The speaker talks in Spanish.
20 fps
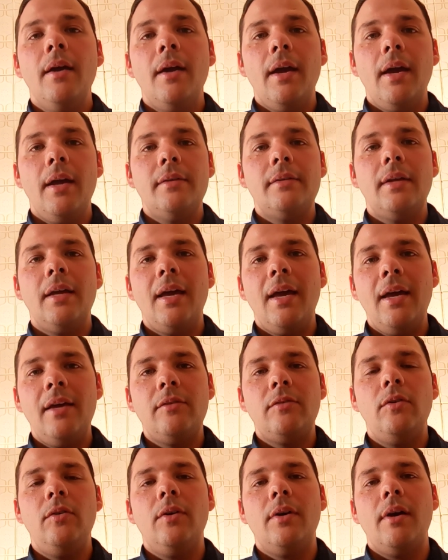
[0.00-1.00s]
es
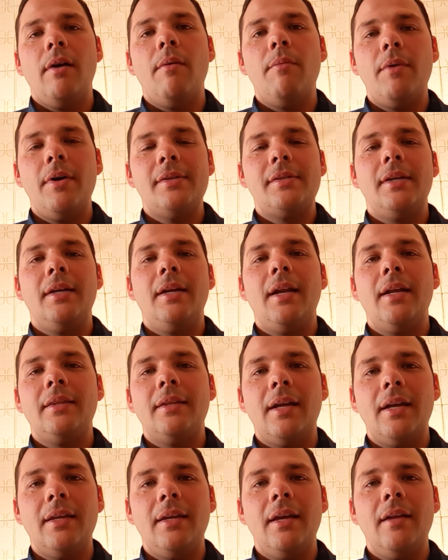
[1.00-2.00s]
eso lo que vamos a seguir
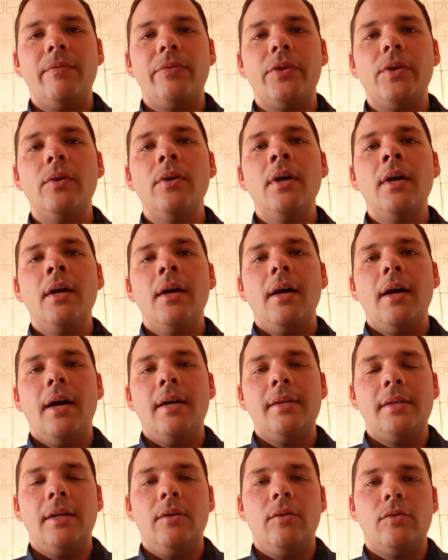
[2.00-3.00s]
atrayendo
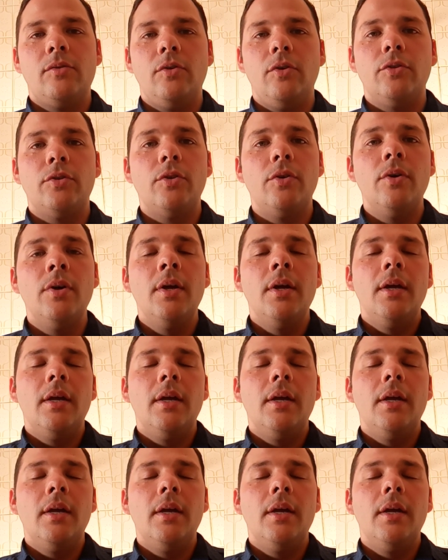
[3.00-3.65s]
hacia nosotros.